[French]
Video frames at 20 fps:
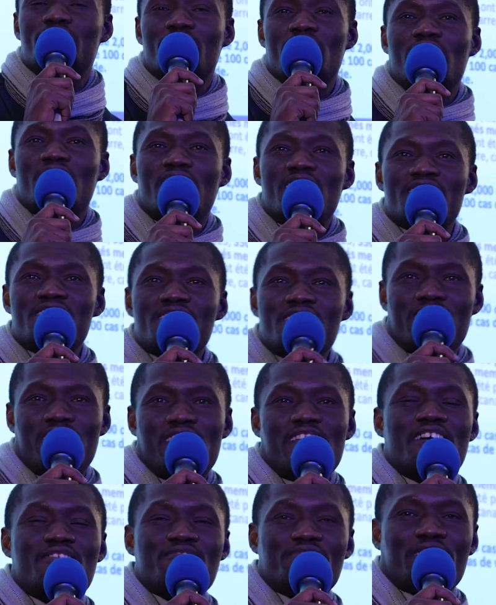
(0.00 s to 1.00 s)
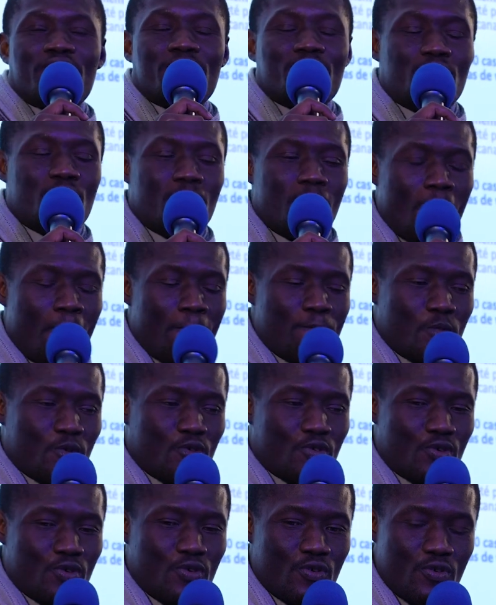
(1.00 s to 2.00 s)
fait. Et c'est là vraiment
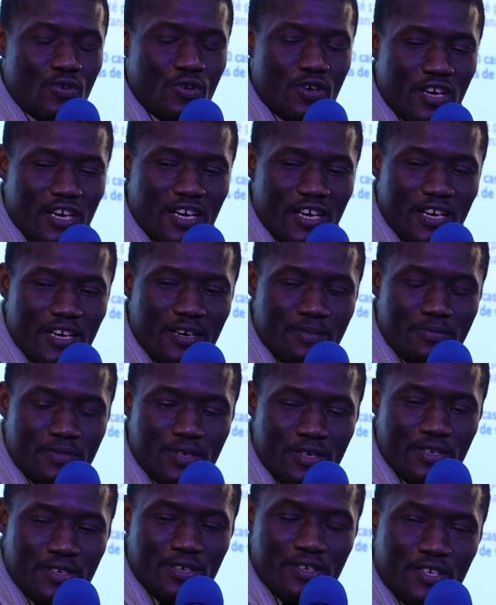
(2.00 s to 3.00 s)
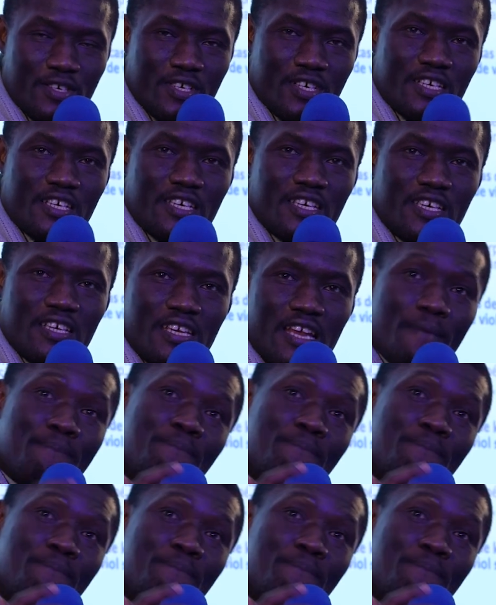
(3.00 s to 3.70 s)
que euh, et la